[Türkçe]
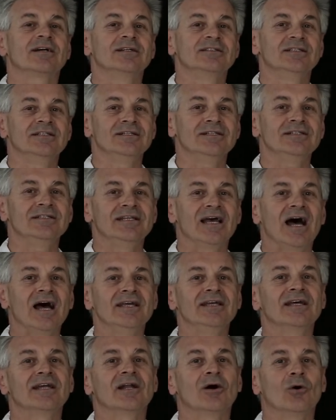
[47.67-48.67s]
kadının yan
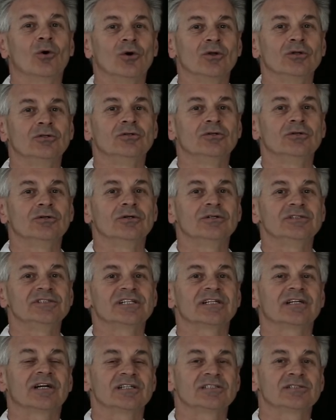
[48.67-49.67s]
yana olduğu
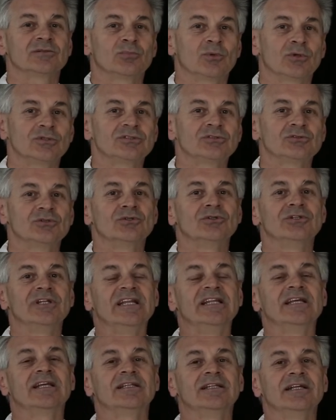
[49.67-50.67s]
işte kaşık pozisyonu
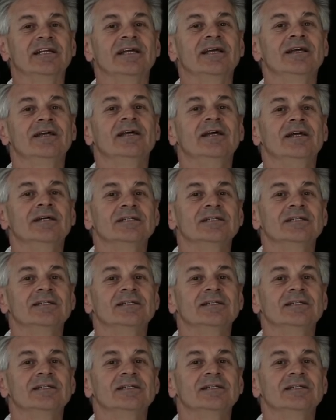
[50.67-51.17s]
dedikleri